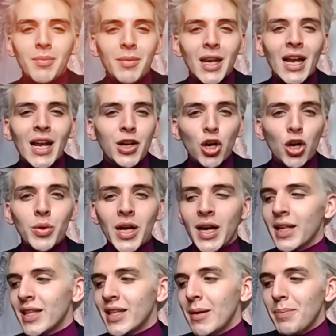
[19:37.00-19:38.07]
Las novias
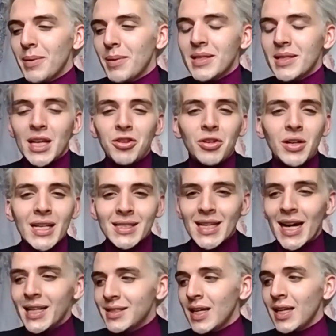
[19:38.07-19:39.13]
que están pensando en
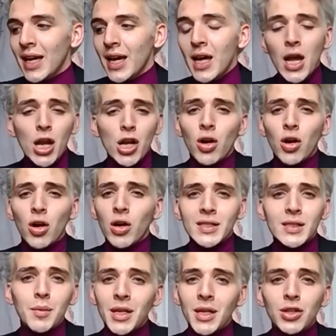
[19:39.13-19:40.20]
casarse y que los
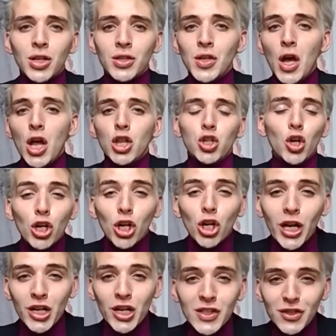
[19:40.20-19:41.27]
casamientos todo lo
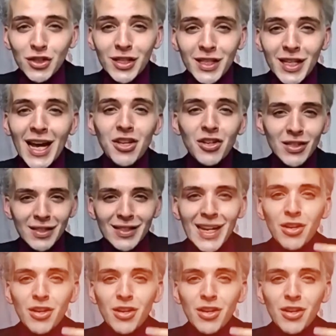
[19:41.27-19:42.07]
que no se hizo este año se hace el